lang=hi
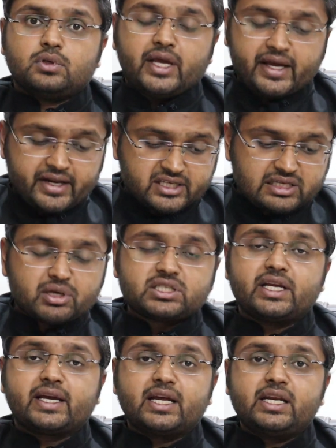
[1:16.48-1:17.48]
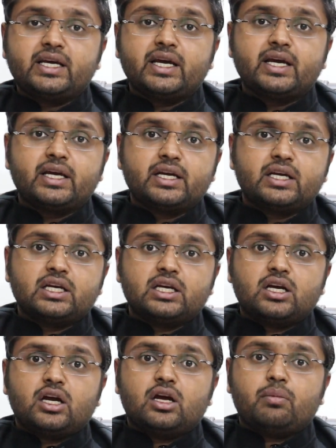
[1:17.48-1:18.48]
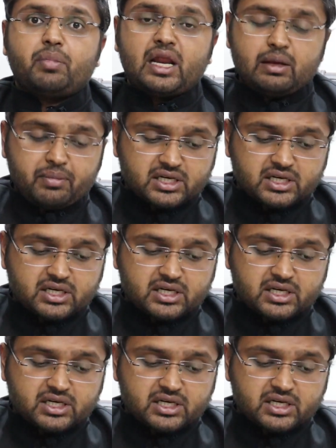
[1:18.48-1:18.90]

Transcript: लेकिन ये समझने के लिए पहले